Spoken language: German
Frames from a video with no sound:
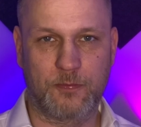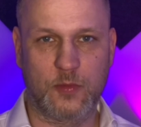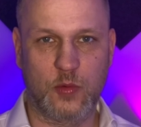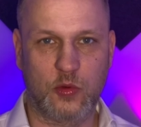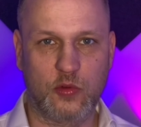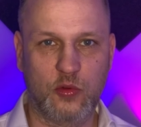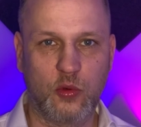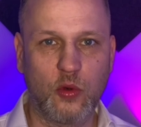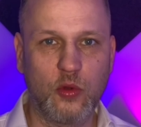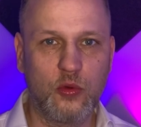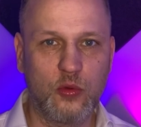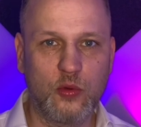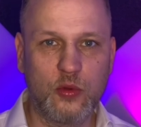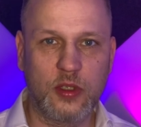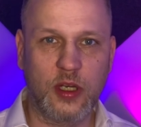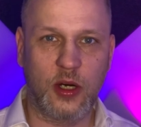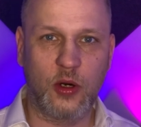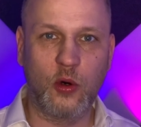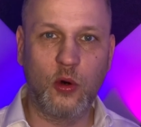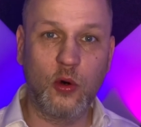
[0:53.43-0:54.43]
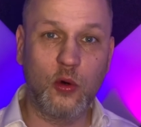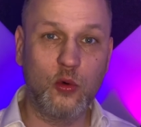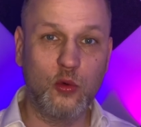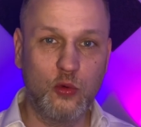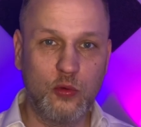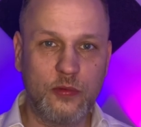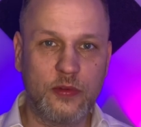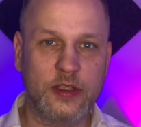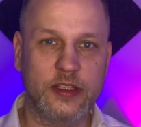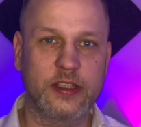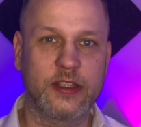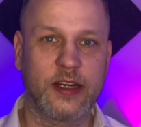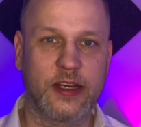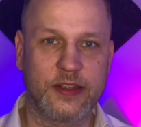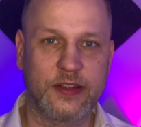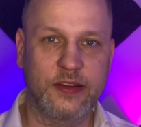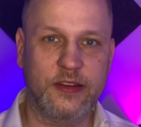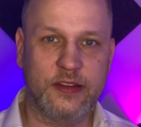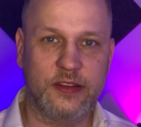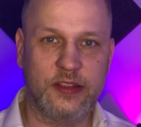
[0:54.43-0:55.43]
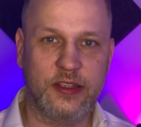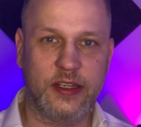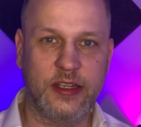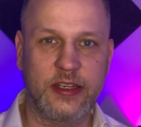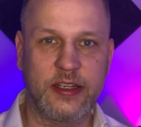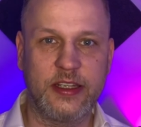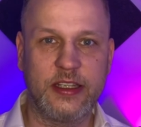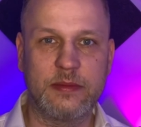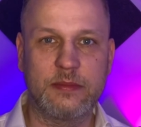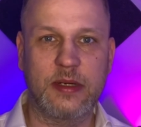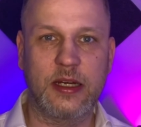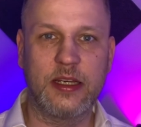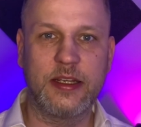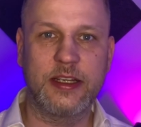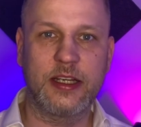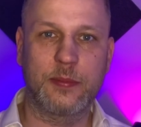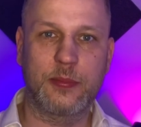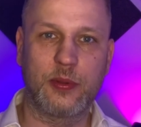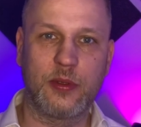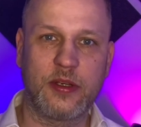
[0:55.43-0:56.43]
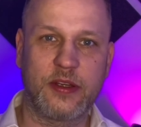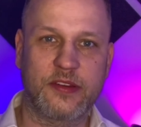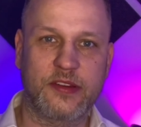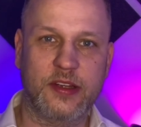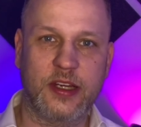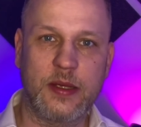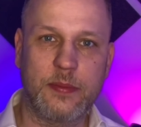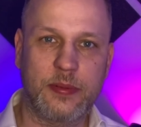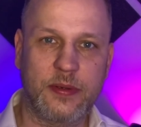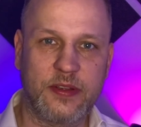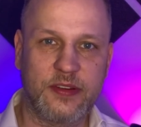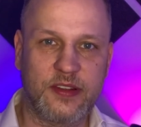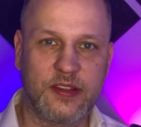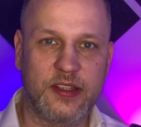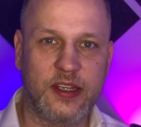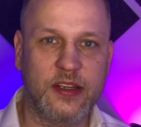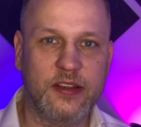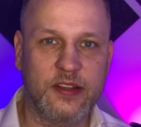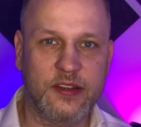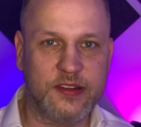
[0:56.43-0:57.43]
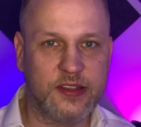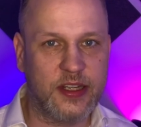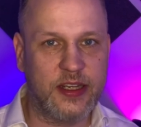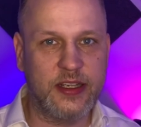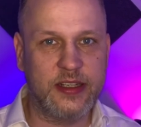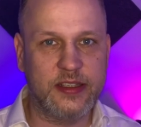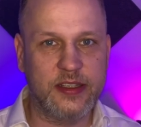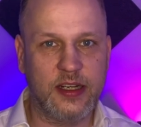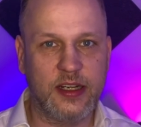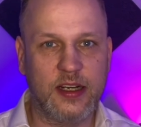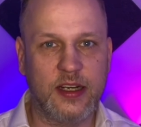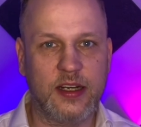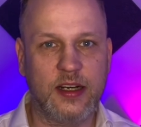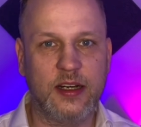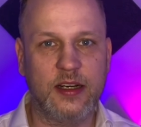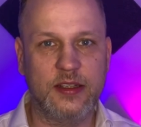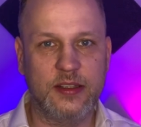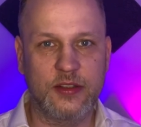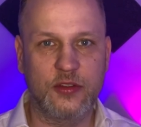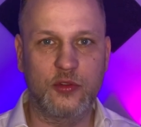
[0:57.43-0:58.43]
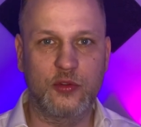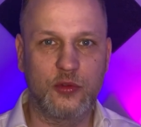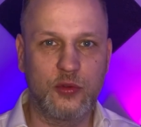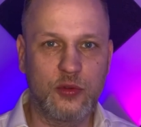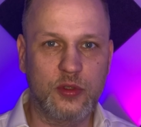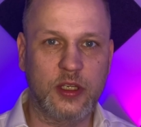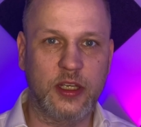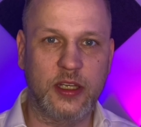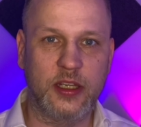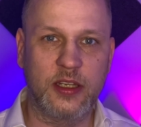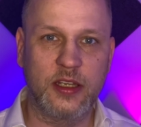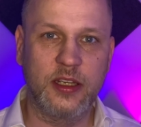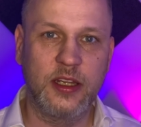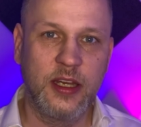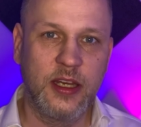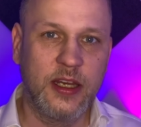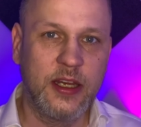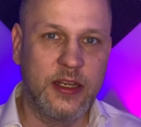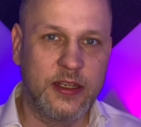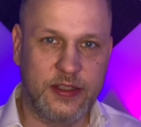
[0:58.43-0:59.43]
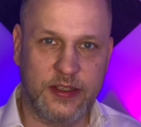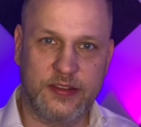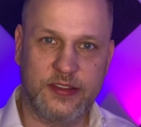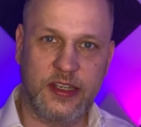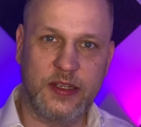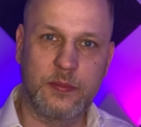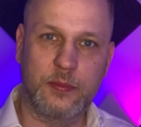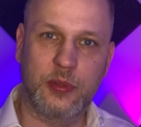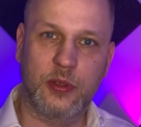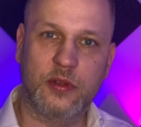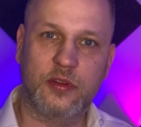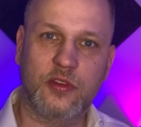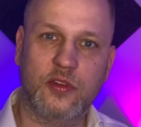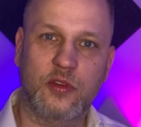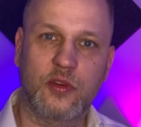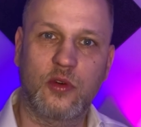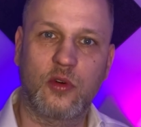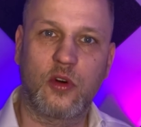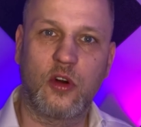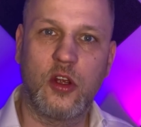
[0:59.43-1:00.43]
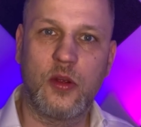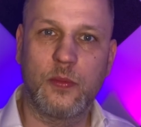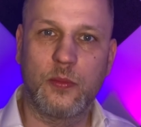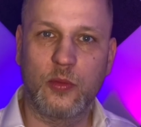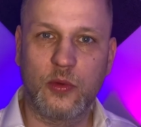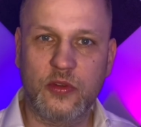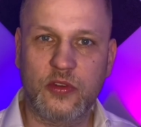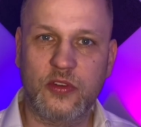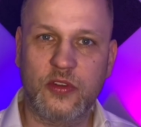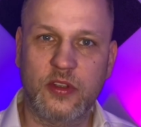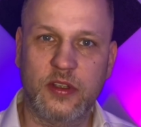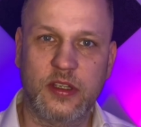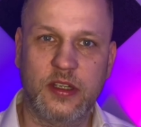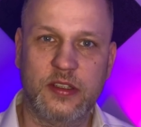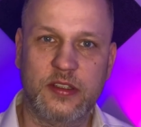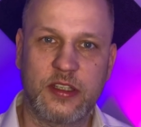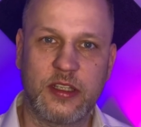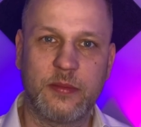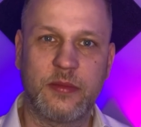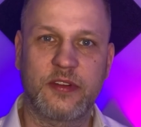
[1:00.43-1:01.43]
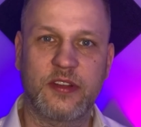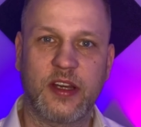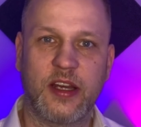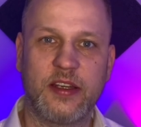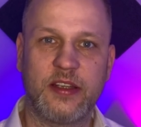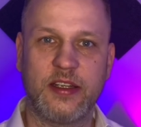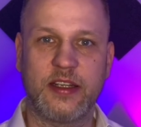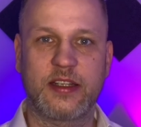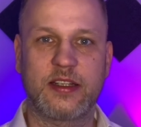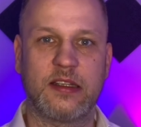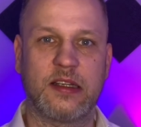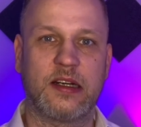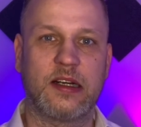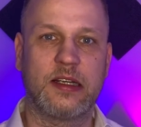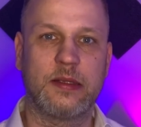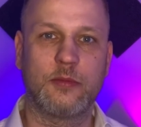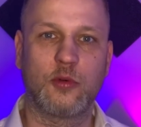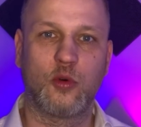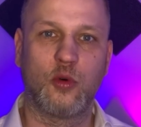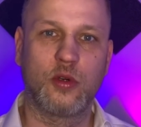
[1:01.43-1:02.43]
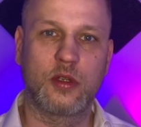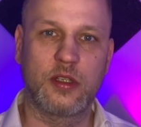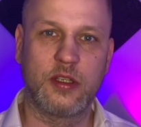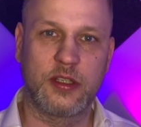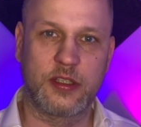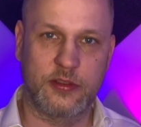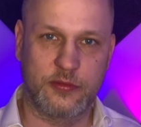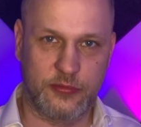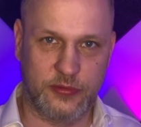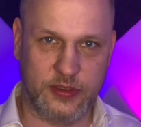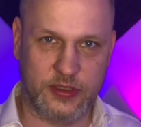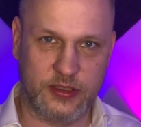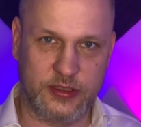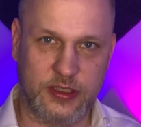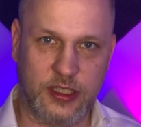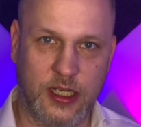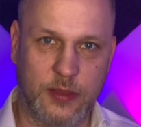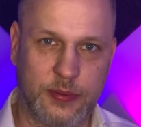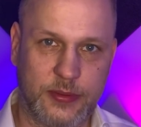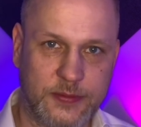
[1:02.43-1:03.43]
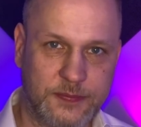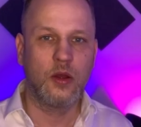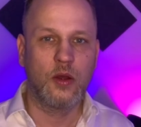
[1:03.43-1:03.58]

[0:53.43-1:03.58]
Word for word: So nun auch Uwe Kranz, ein ehemaliger Polizeipräsident des LKA in Thüringen, der seinen Posten räumen musste, nachdem es einen Eklat im Rotlichtviertel gab.